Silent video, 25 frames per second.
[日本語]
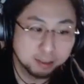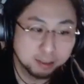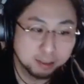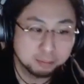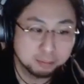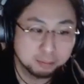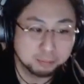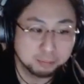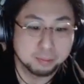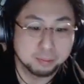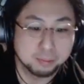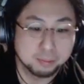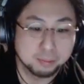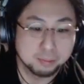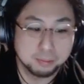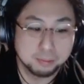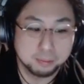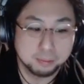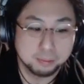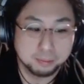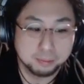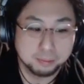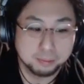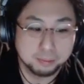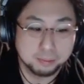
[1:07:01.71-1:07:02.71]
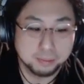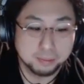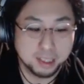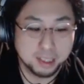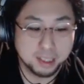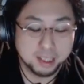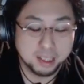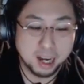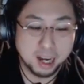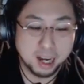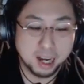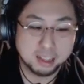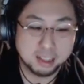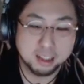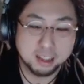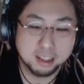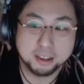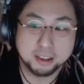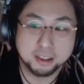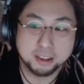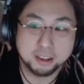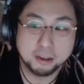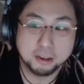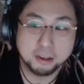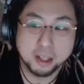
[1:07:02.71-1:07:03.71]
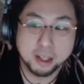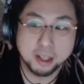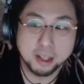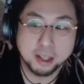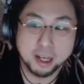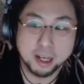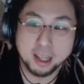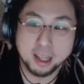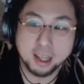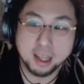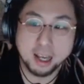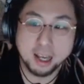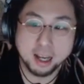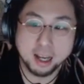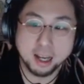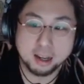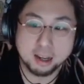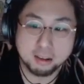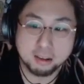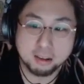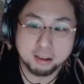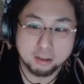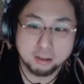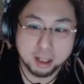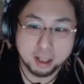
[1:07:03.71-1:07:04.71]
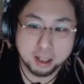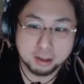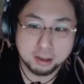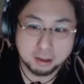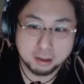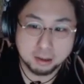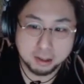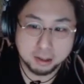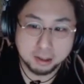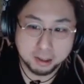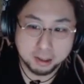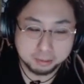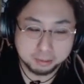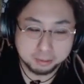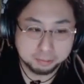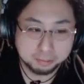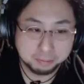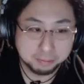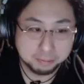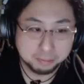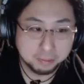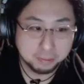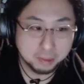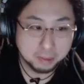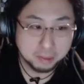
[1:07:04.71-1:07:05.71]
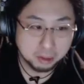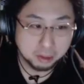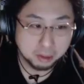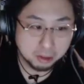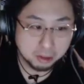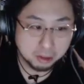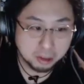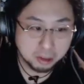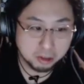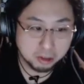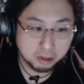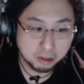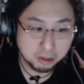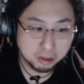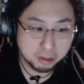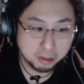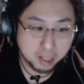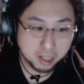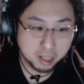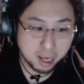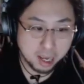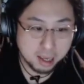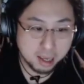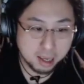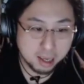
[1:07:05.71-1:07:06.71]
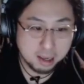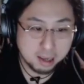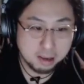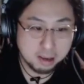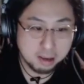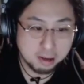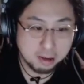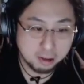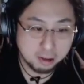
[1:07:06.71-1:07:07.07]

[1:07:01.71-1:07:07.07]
うん、楽な仕事なんかねえから、スウィンドル。どの仕事も大変よ。